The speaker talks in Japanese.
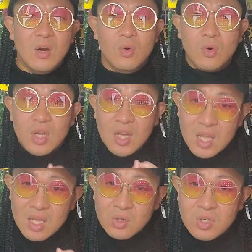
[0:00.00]
あの、これが
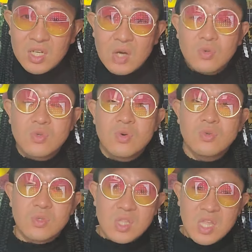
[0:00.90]
ね、国が
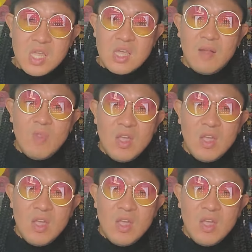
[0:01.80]
潤うんで、